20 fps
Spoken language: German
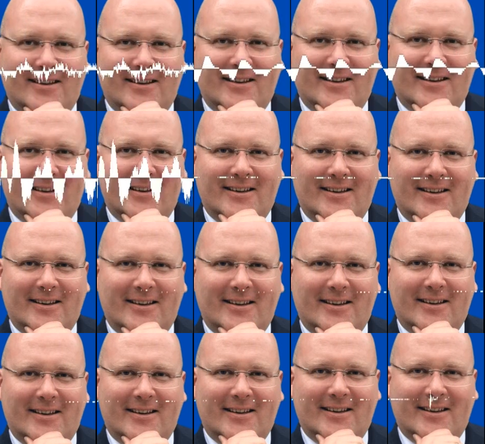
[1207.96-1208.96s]
dem Tisch.
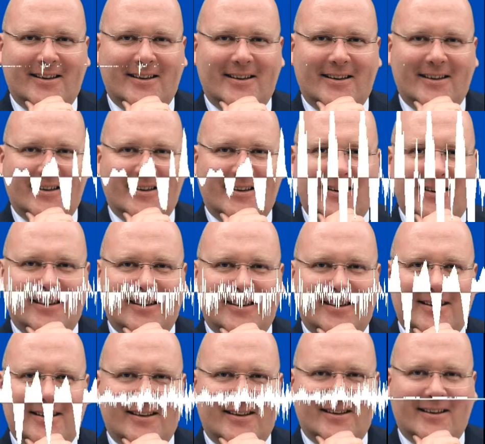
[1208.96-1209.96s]
Das ist jetzt
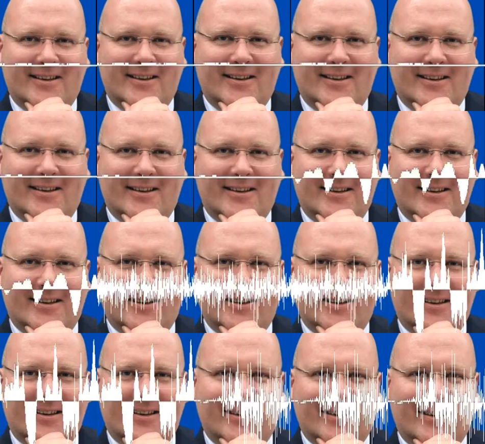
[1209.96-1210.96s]
kein Witz. Das,
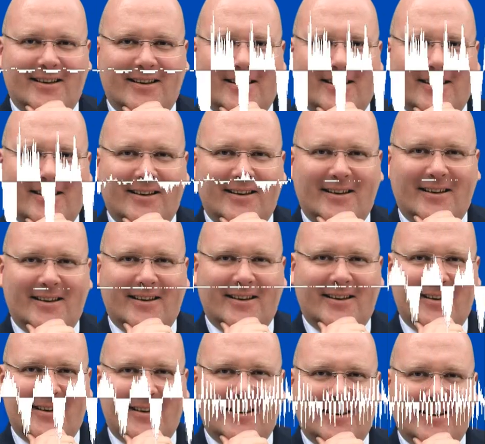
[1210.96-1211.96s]
da steht keiner.
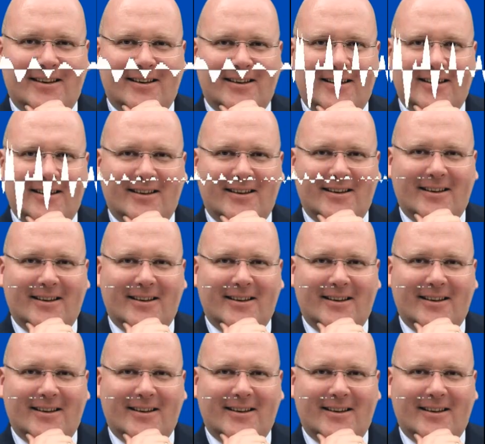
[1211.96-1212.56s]
Das ist komplett